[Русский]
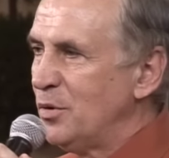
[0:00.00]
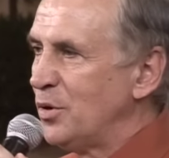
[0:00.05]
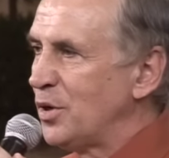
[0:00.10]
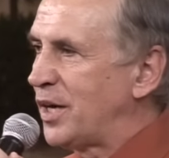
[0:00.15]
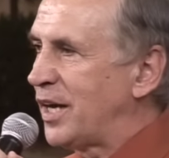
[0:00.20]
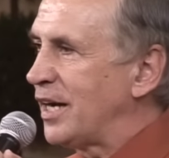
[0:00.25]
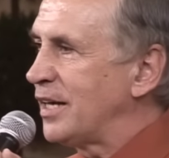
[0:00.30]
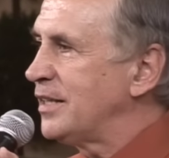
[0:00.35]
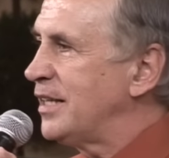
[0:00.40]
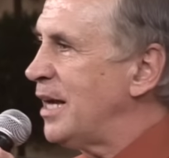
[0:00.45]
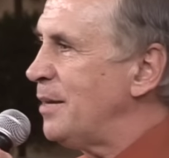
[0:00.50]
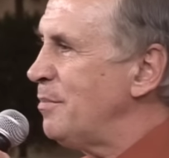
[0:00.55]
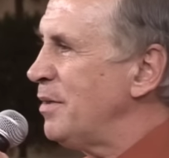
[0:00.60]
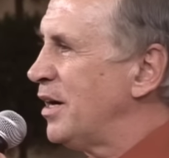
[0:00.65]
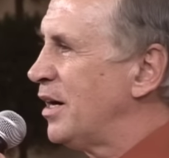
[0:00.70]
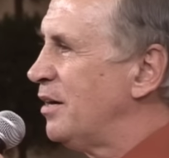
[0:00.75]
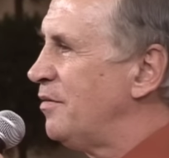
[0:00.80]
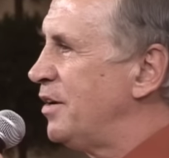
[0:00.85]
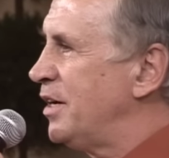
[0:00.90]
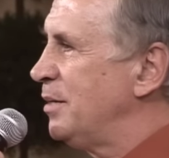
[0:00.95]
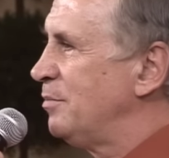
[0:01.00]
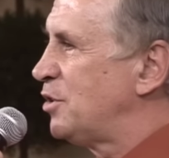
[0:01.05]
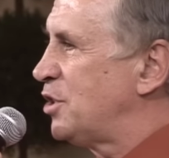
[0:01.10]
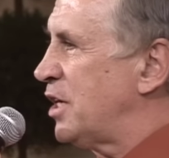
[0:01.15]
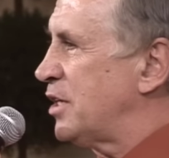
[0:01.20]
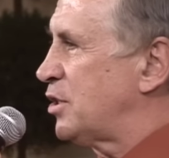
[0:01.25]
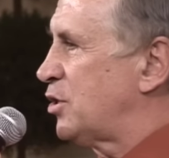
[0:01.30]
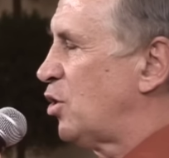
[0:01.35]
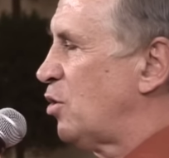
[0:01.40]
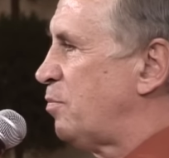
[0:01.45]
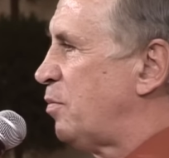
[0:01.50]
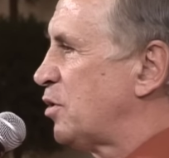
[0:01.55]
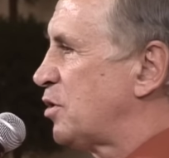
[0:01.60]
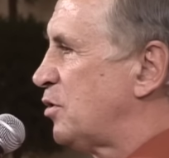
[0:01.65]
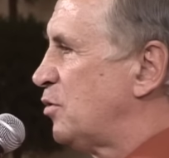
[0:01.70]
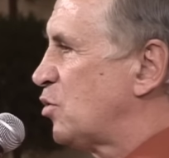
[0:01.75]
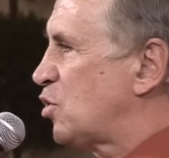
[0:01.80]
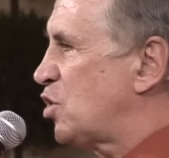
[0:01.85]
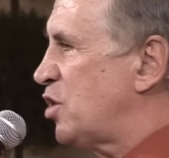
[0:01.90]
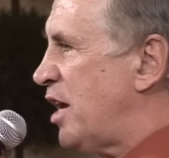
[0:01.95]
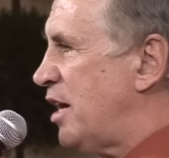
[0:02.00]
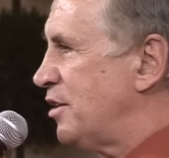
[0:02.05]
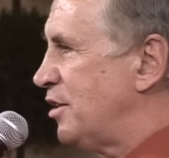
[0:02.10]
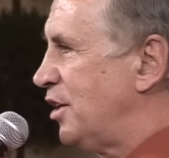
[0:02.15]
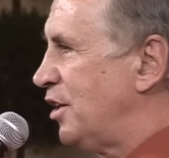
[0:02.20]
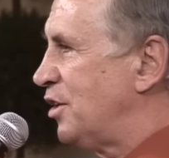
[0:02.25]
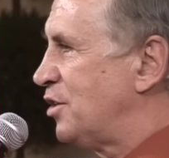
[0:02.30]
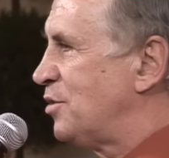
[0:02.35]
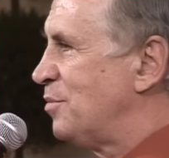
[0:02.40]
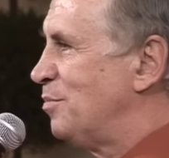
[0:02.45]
когда мы говорим часто о послушании,